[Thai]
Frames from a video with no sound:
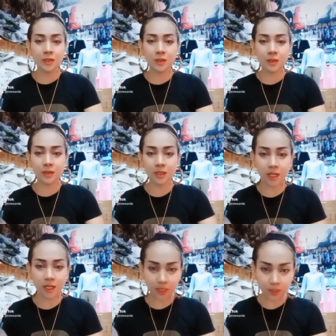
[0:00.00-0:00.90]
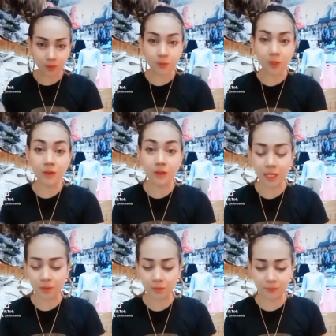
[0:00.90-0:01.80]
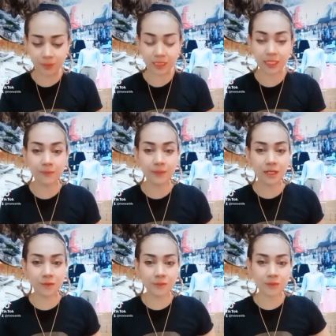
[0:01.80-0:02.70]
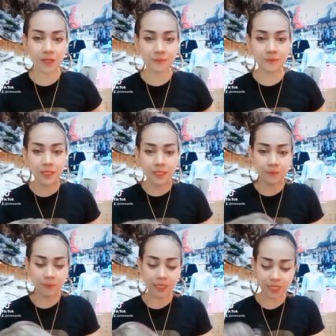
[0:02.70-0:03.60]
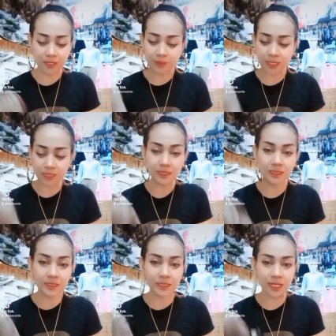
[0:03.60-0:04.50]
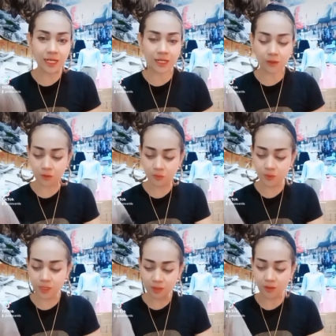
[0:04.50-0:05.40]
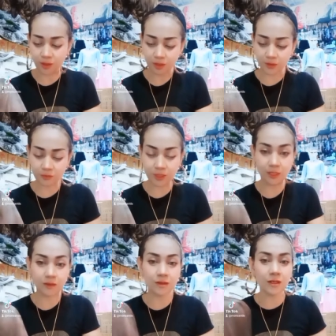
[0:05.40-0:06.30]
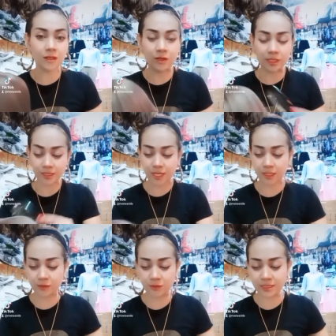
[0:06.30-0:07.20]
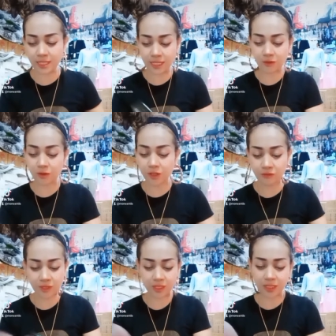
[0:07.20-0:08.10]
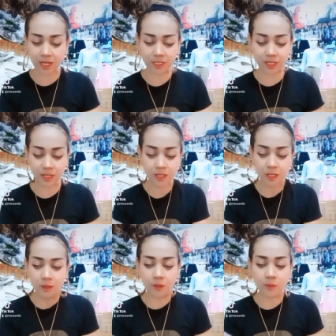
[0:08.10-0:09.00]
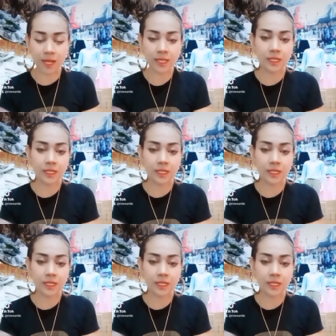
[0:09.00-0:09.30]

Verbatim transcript: ของอหัวของเราอะ่ะมันจะทำให้เรามีความมั่นใจมากขึ้นนะคะ เราก็หวีก่อนหวีแล้วก็ค่อยใส่หรือว่าใส่แล้วค่อยหวีก็ได้นะคะ เพราะว่า